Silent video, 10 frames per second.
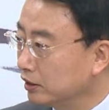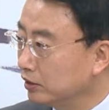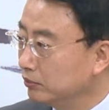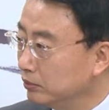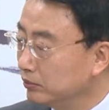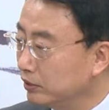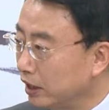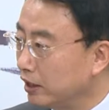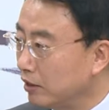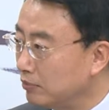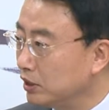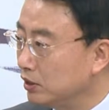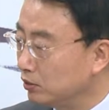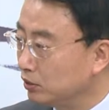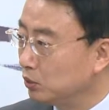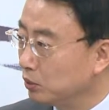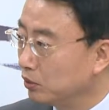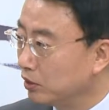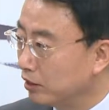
그런 부분을 하나로 합치려고 이제 노력을